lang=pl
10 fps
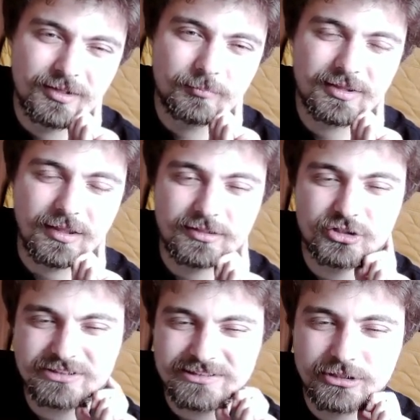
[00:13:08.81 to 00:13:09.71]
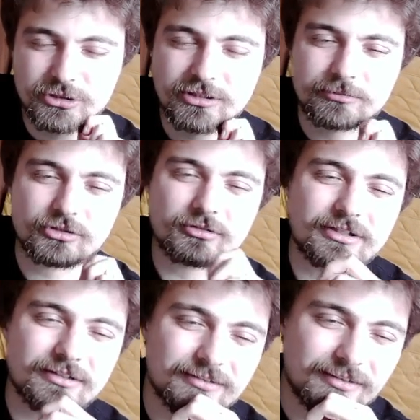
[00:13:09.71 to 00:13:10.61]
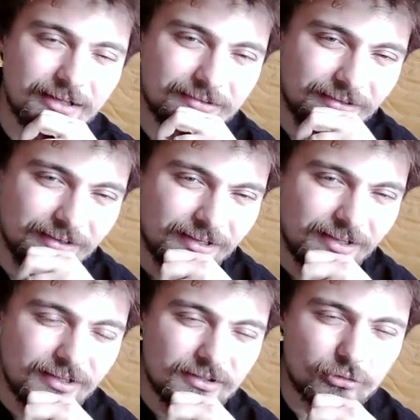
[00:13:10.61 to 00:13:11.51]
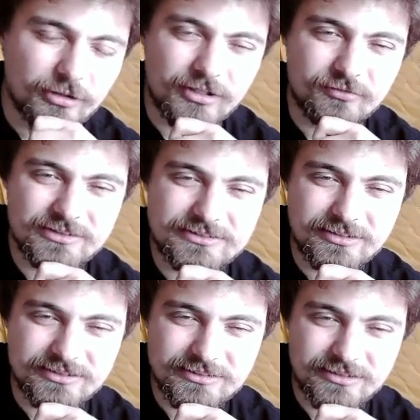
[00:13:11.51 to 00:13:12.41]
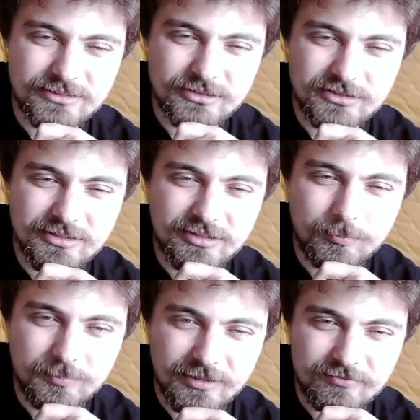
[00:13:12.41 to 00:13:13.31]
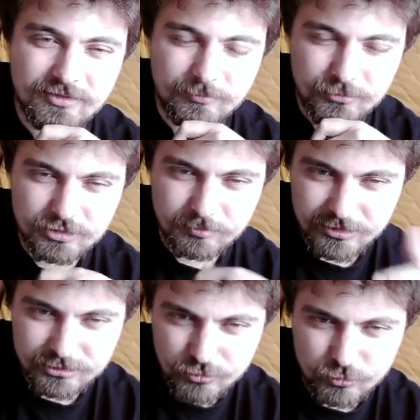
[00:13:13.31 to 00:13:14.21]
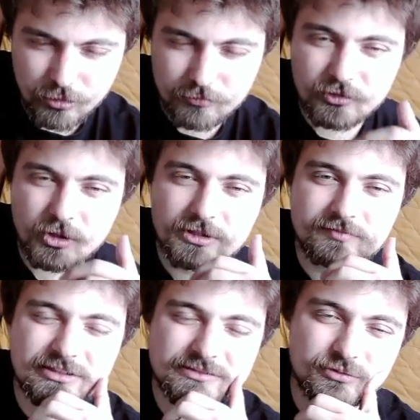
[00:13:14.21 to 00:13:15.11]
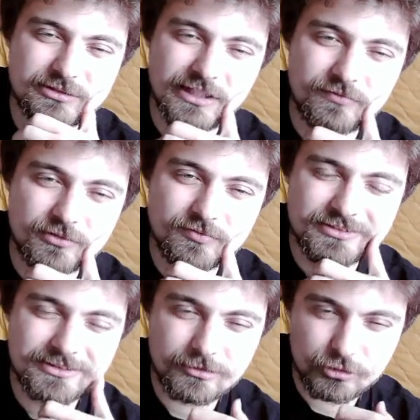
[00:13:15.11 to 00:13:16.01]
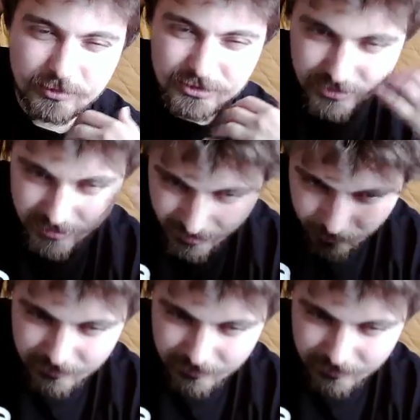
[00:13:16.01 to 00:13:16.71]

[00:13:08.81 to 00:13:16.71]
Pytanie, czy znajdzie lepszego kandydata. Druga kwestia jest taka, że taki prawnik może bardzo długo wykonywać swój zawód, więc jak już będzie taki